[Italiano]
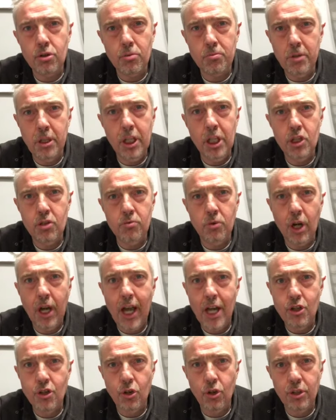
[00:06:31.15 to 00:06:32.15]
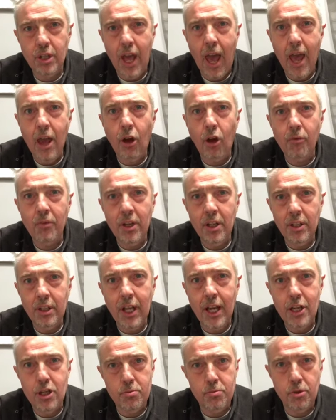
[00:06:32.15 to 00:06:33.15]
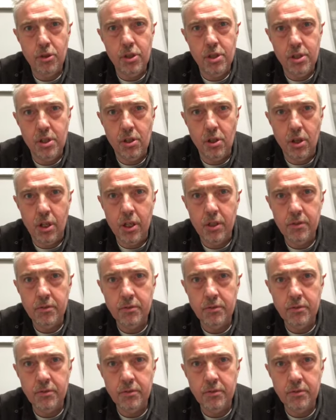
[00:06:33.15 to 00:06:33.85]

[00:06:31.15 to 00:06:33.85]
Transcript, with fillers: bellissimo casco di Ironman da esposizione.